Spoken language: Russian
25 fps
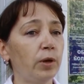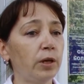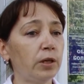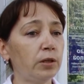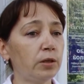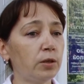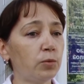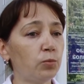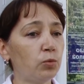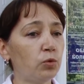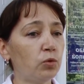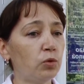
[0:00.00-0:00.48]

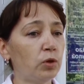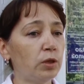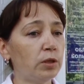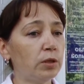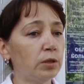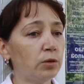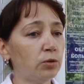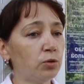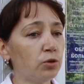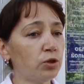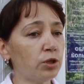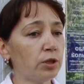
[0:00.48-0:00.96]

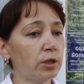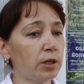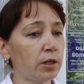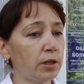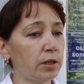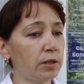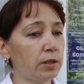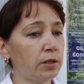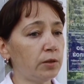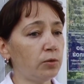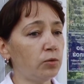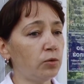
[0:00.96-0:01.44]
Поэтому это тоже
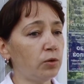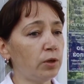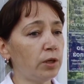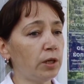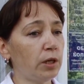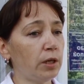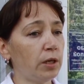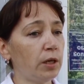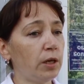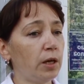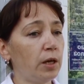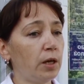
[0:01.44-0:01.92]
та
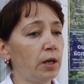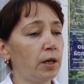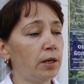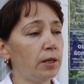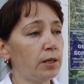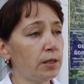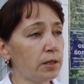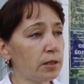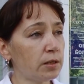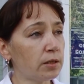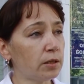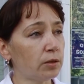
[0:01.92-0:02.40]
категория
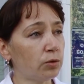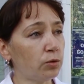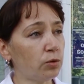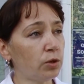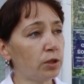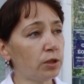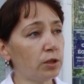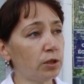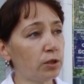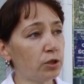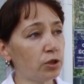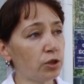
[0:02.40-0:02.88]
лиц,
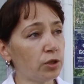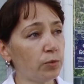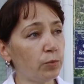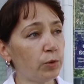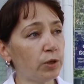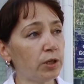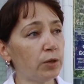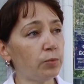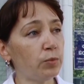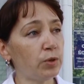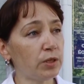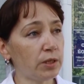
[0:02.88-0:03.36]
которые
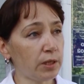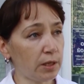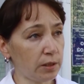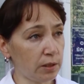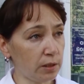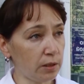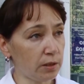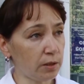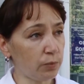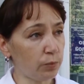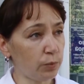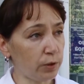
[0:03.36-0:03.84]
должны быть
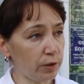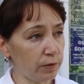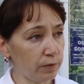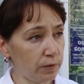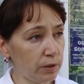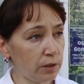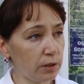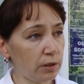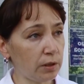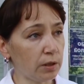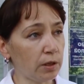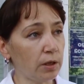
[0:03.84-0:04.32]
обязательно
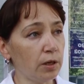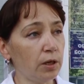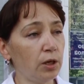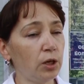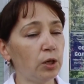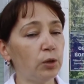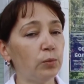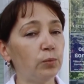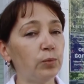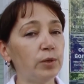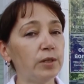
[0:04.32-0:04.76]
привиты.